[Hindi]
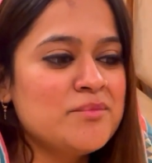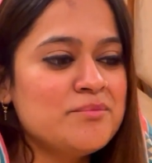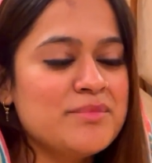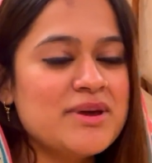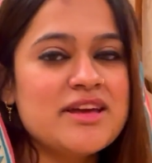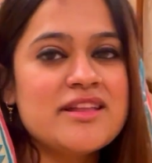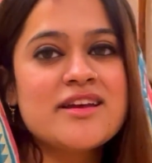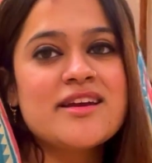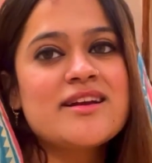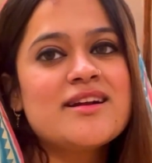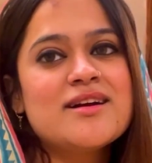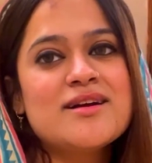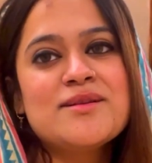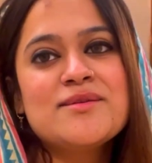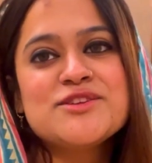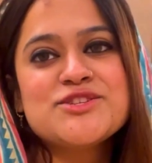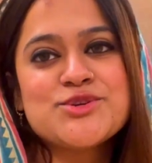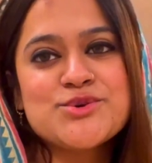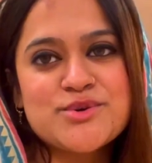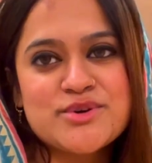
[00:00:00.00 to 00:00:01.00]
मेरे कल
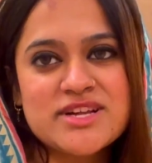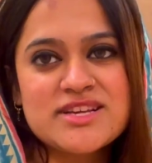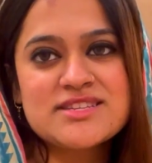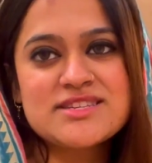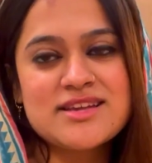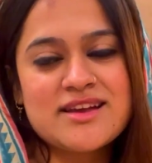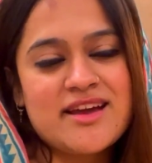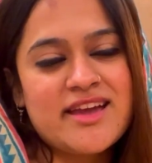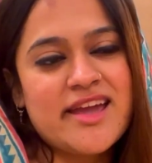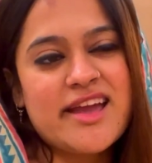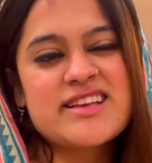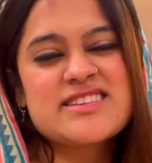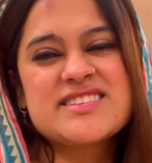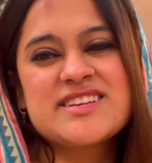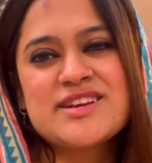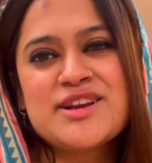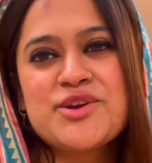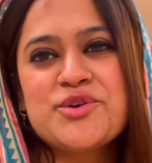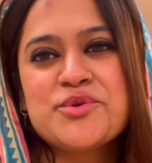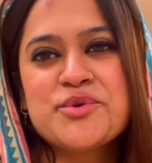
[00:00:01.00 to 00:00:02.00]
छोटा सा
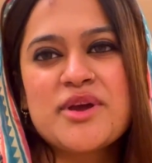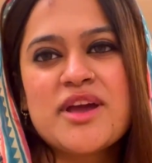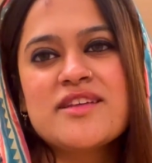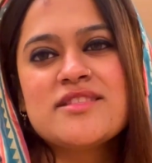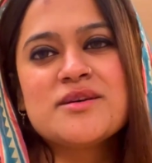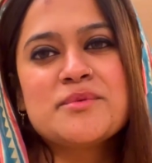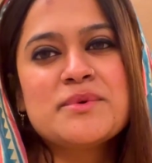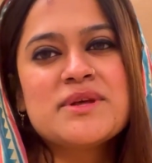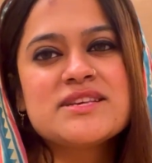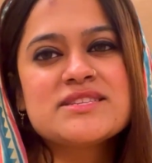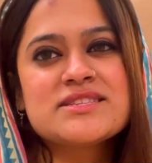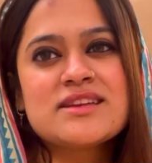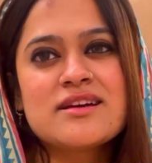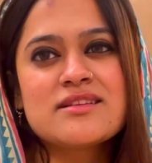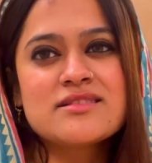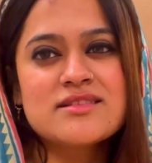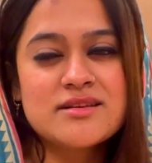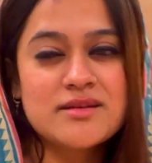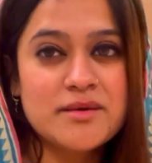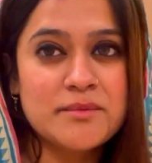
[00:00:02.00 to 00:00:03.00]
एक्सीडेंट हो गया था मेरे
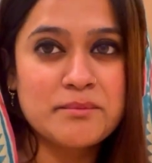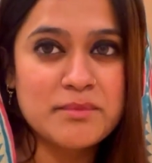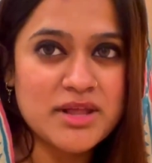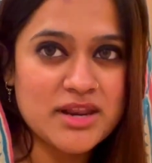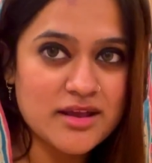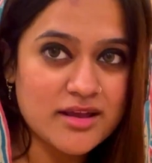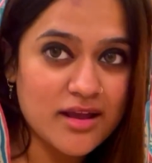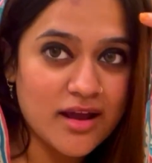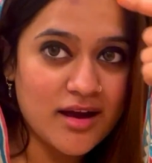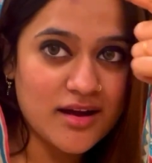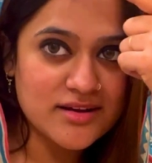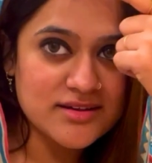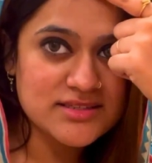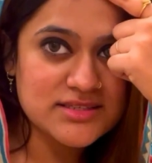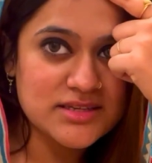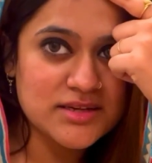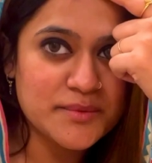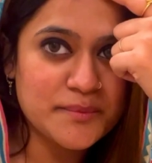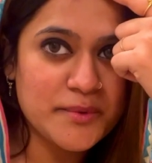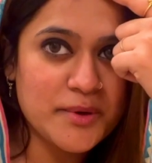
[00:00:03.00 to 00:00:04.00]
साथ मेरे यहाँ
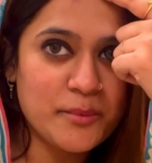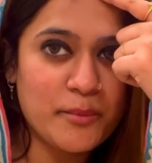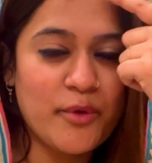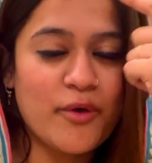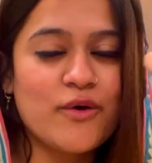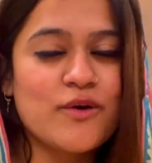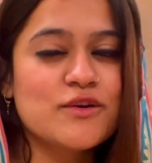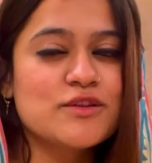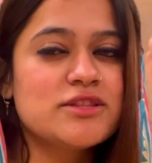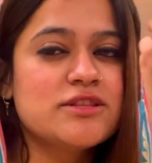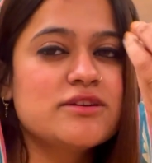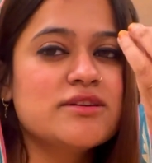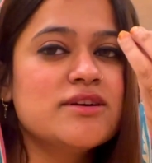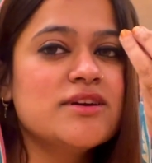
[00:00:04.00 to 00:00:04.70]
सर पे बहुत